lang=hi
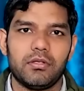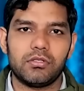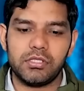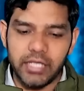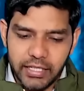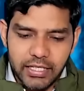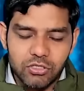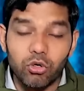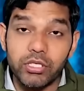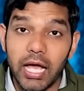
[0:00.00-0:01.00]
यही
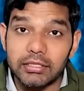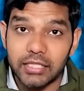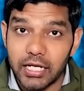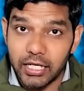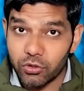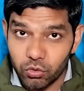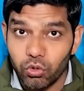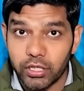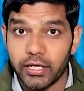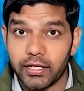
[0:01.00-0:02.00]
जो यात्रा का
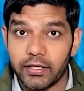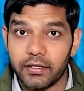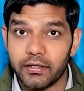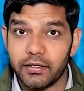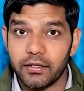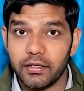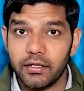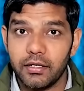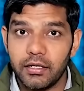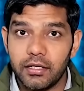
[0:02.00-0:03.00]
रूट है
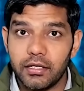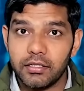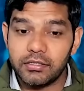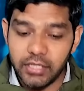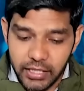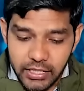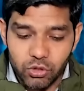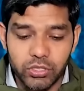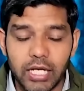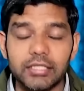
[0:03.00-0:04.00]
यही जो
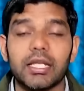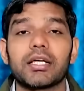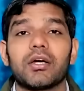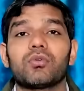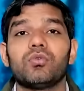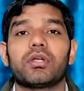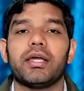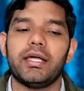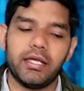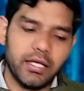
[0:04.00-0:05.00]
यात्रा का रूट
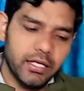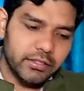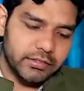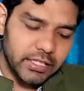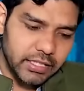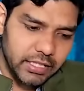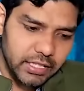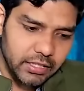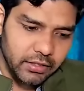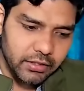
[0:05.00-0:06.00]
है यही
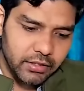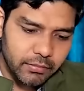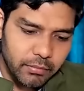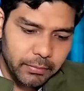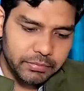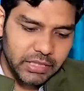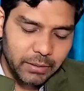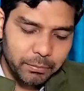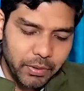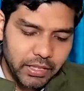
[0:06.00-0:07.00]
ममता
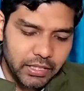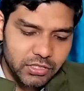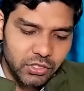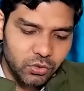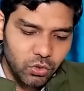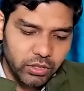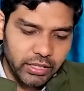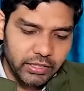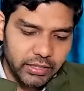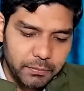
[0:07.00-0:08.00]
बनर्जी को कहीं
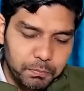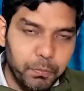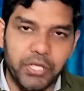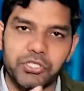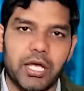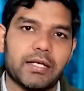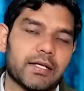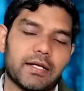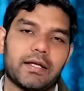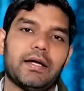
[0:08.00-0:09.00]
ना कहीं परेशान
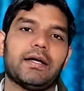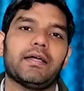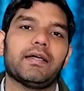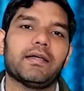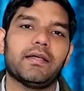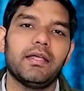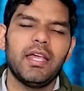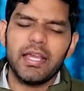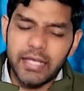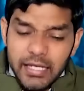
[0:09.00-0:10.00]
कर रहा है
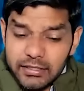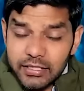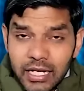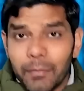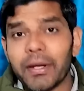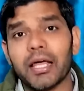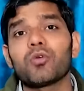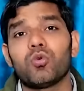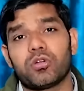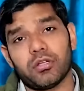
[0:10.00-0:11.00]
कि इतना बड़ा
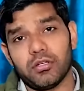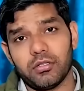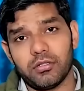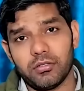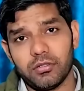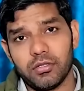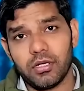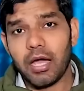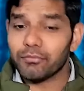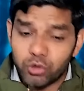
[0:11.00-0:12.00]
रूट
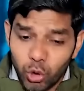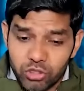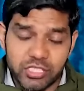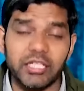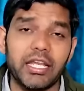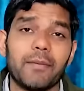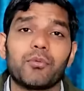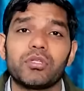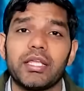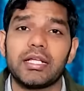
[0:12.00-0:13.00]
हम दो सीटें
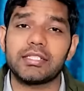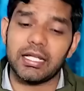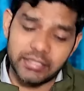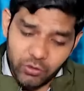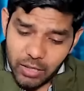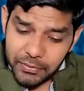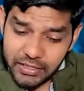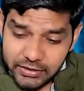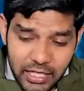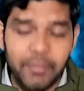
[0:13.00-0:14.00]
आपको देना चाहते हैं और आप
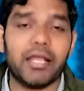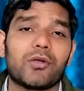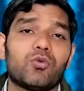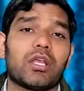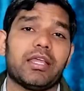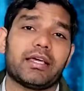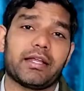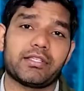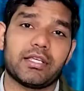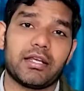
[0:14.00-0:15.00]
इतना बड़ा रूट लेकर
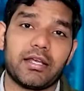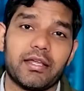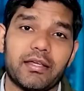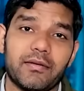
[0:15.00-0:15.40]
के चल रहे हैं